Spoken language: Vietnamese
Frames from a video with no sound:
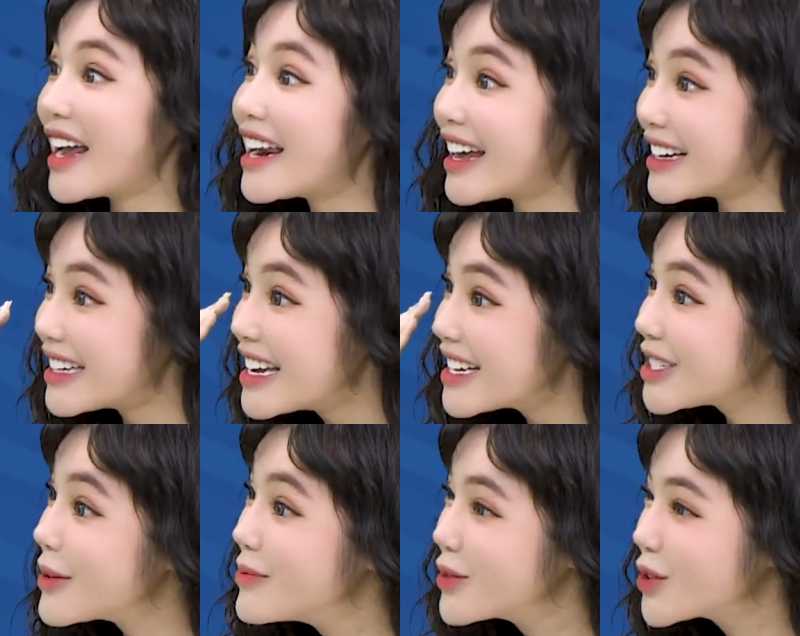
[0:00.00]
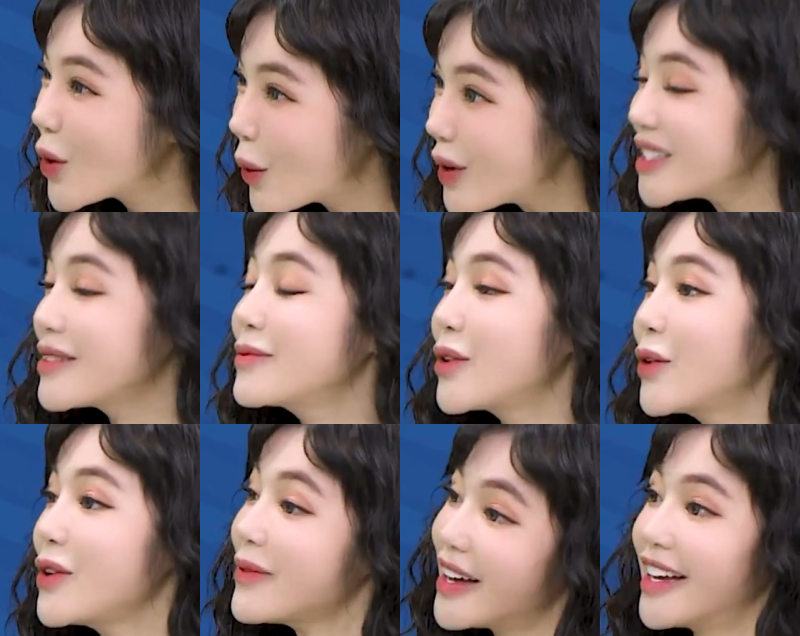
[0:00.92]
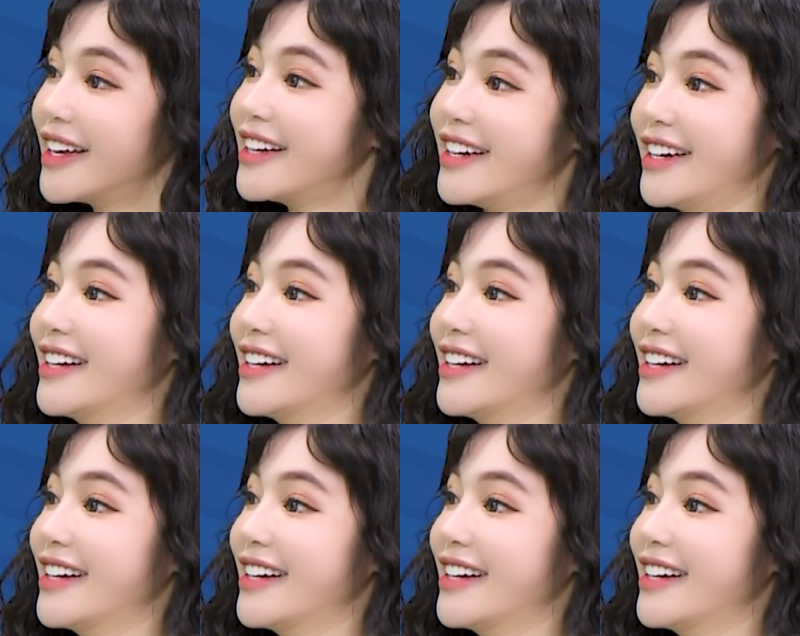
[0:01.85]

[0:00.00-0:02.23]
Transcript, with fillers: đây là chùm cuối chùm cuối mà